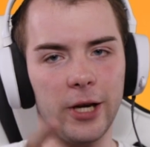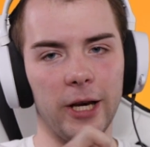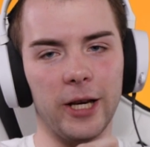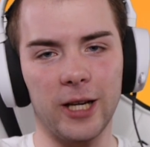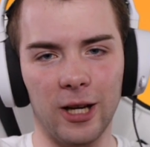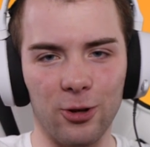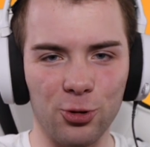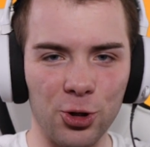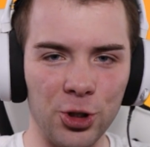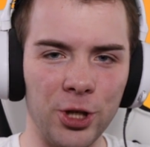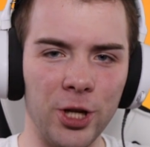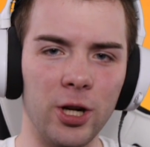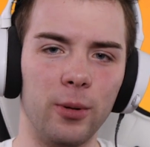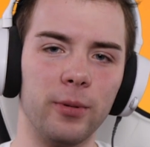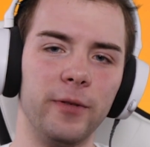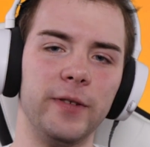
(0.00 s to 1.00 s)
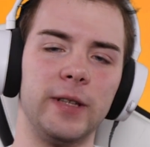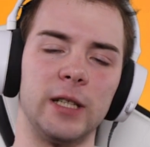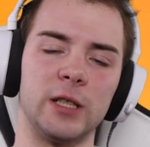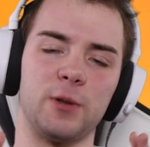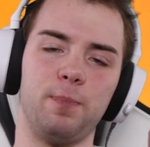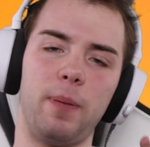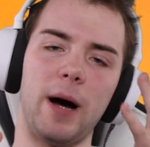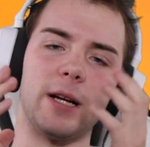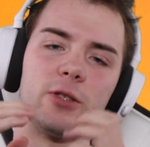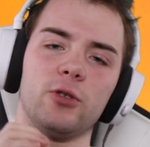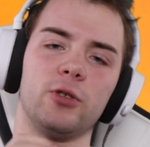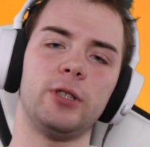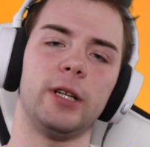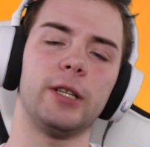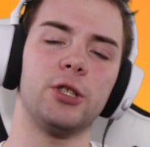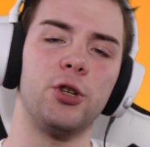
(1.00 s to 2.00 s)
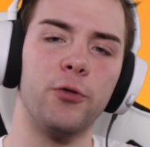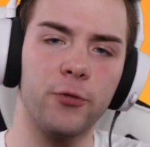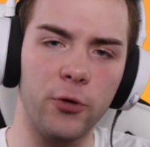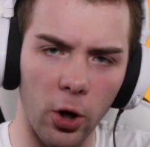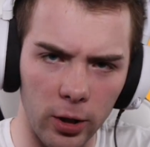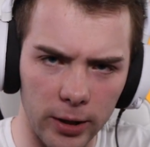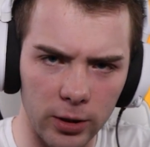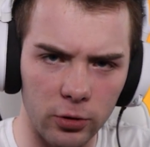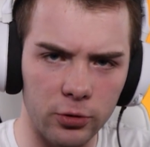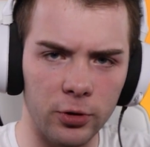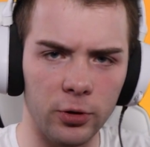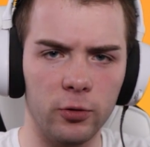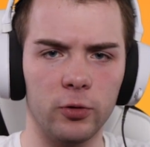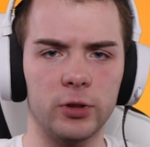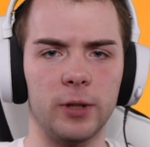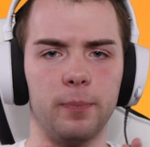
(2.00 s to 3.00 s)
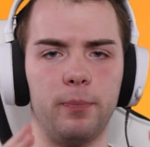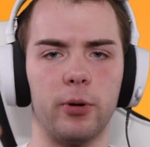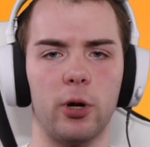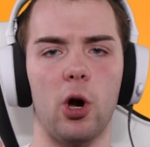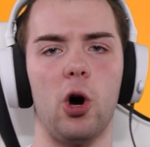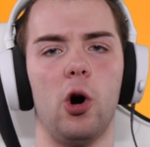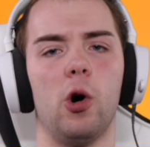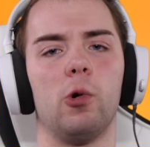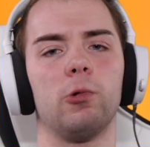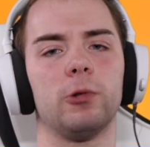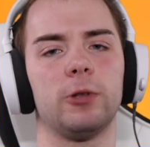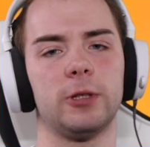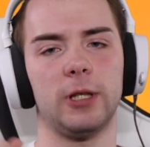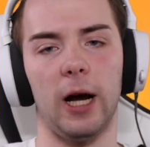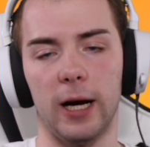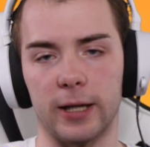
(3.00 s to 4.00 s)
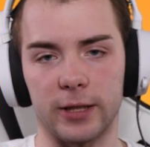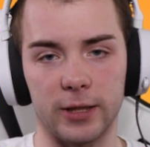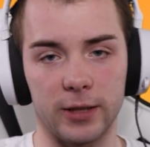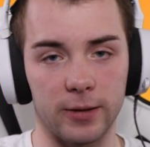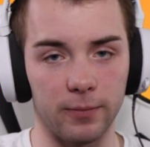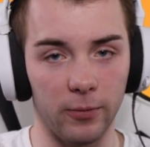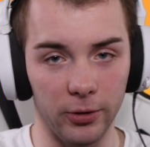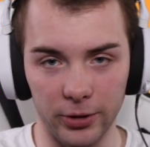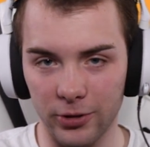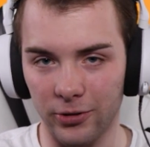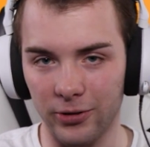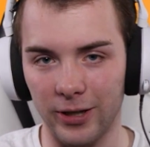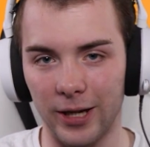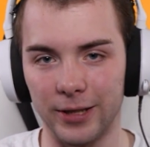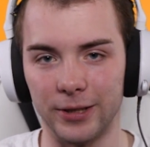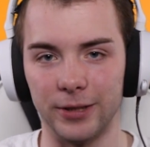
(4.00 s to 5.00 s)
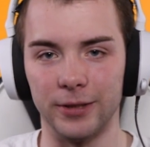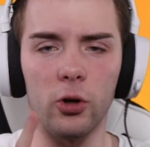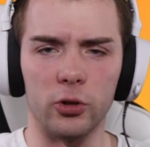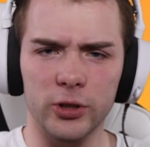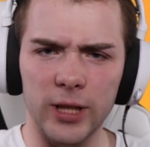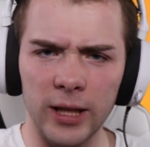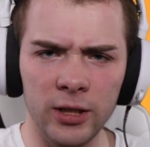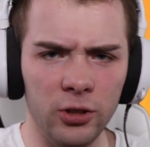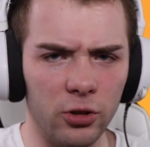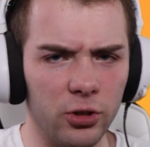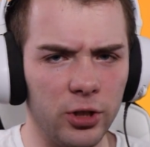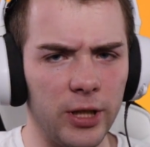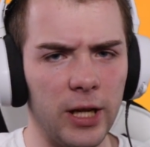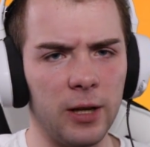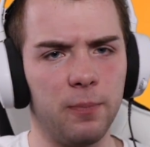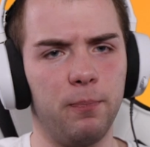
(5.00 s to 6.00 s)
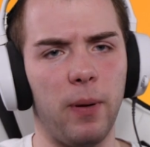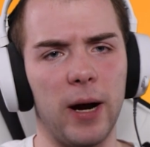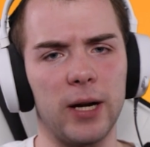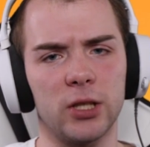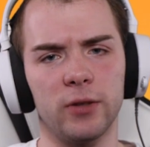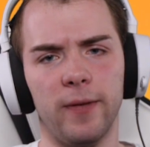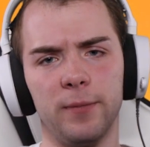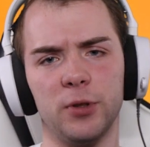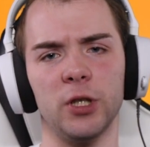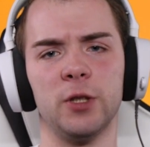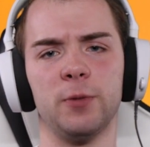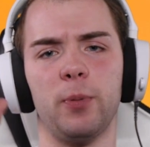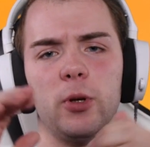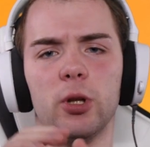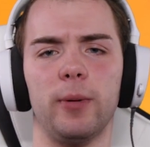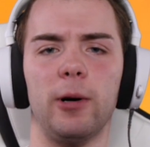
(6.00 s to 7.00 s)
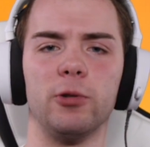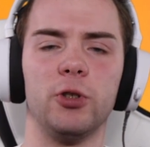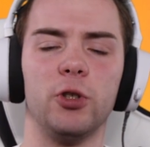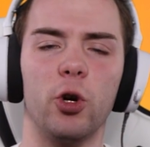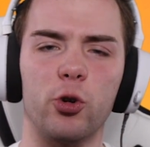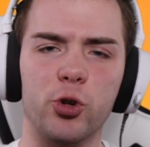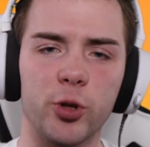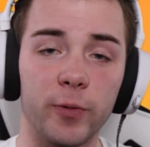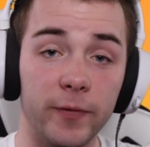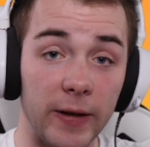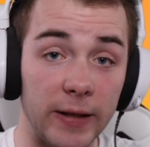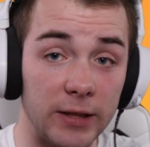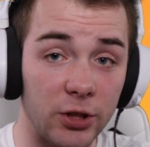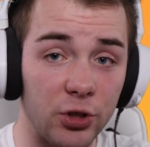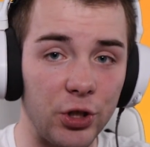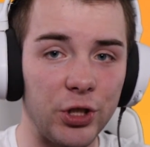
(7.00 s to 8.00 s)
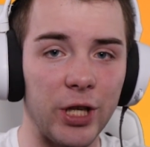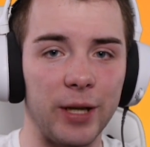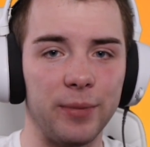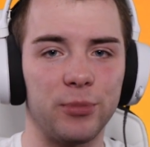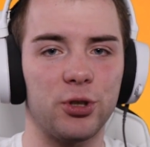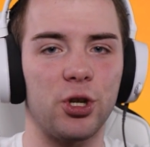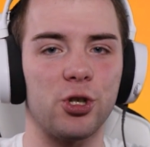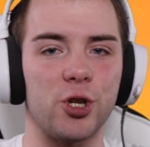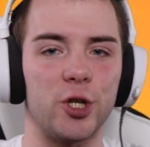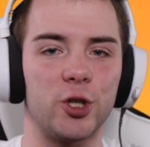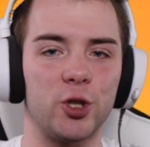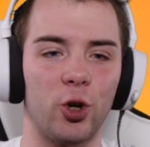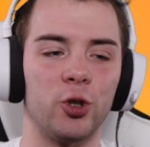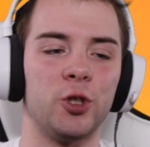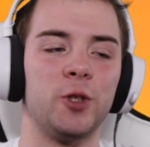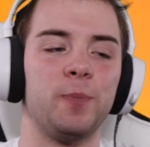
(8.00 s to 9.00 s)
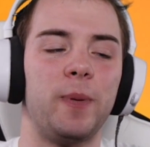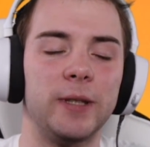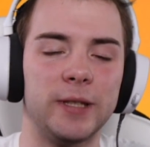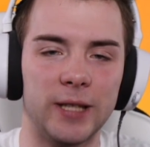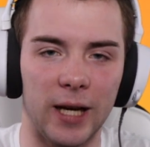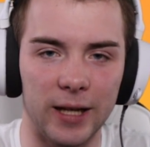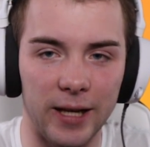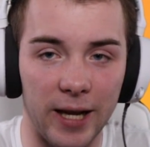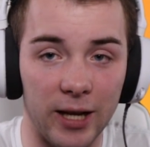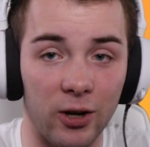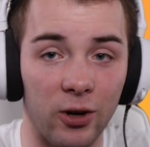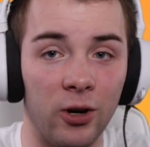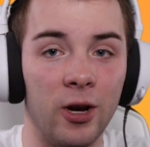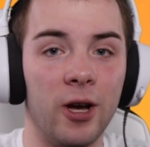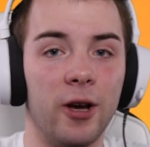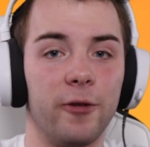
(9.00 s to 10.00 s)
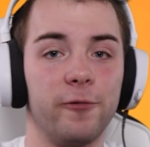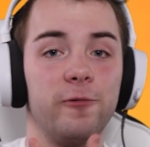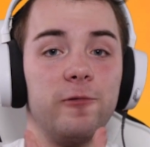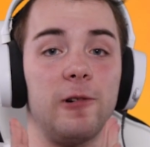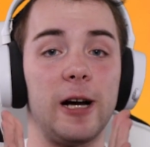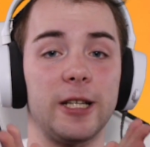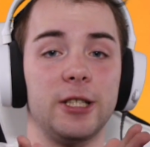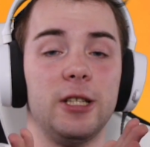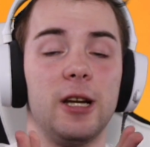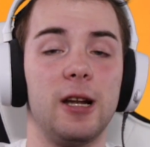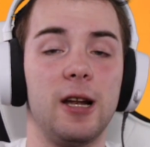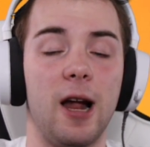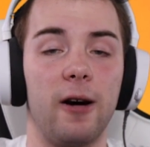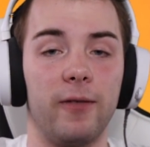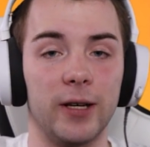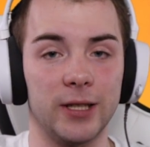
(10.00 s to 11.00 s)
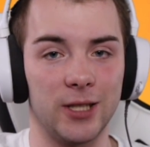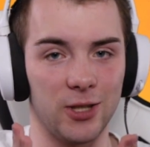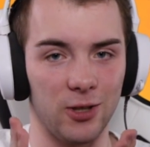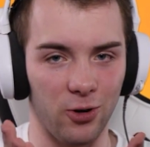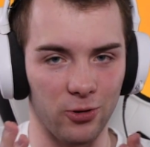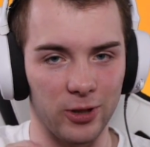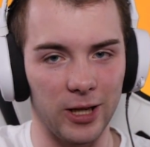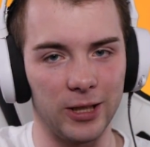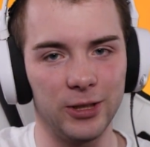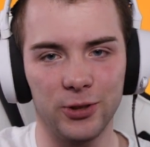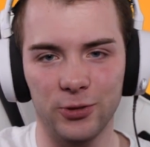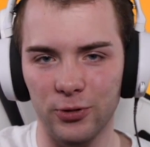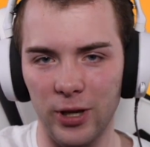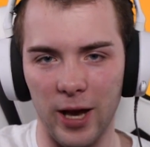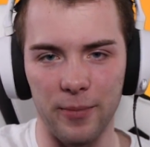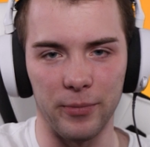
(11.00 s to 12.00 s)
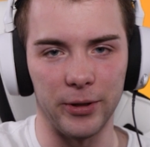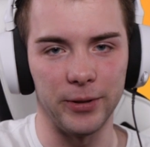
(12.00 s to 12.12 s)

Hej, halo, czyli dzień dobry, witam bardzo serdecznie w kolejnym odcinku z Brawl Stars, moi no kochani. Ostatni odcinek bardzo wam się spodobał z Yoshi, więc dzisiaj myślę, że coś specjalnego właśnie dla was organizujemy.